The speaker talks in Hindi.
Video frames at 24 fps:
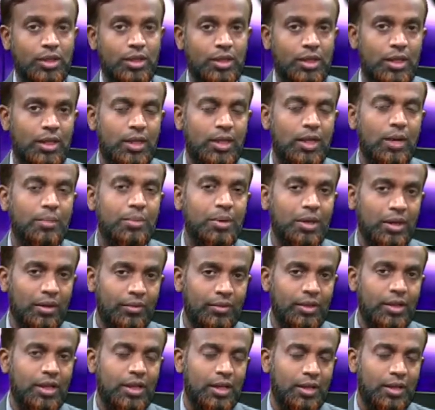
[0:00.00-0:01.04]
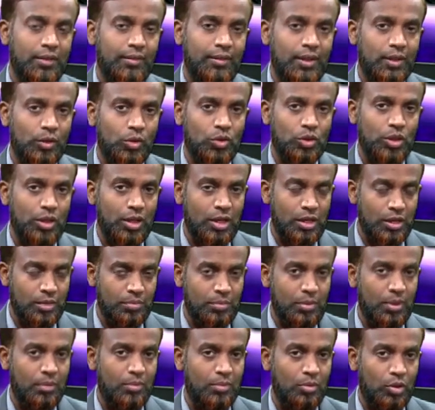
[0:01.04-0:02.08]
थ्री डी या फिर रेविट करे हुए हैं तो जनरली
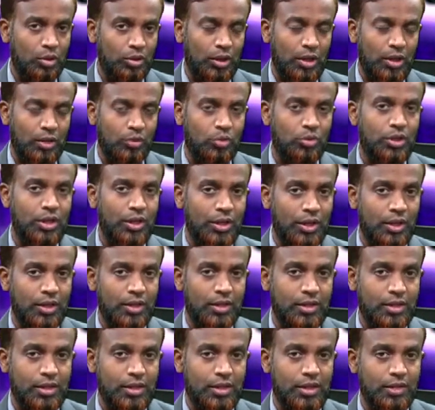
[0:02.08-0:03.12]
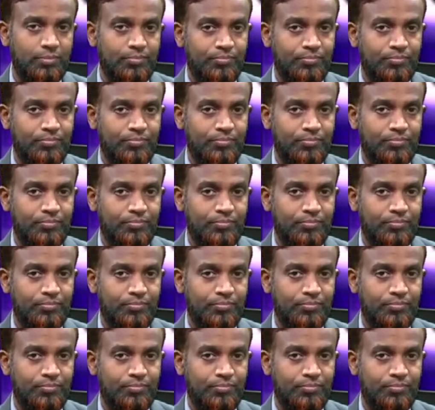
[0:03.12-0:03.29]
इसमें बहुत खिलत होती है ट्रेनर्स की